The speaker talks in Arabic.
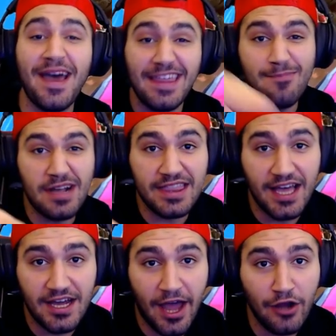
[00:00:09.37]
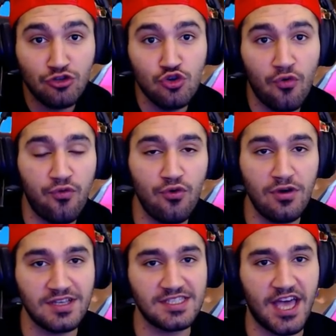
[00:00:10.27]
بهذا المقطع راح
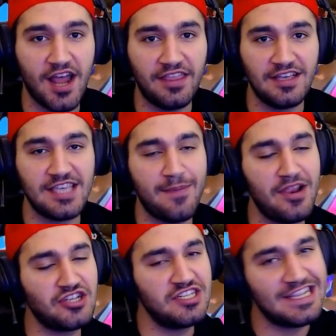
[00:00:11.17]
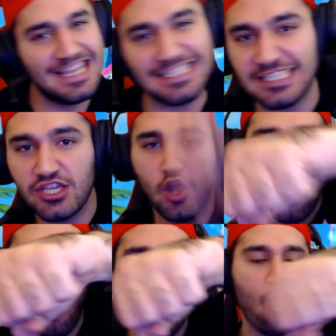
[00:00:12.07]
تشوفوا استعراض حسابي الجديد ليتس
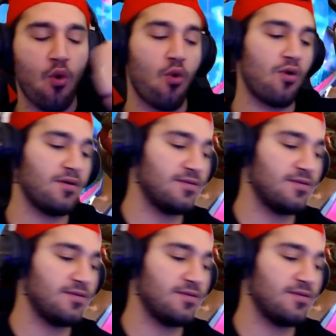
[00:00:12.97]
جو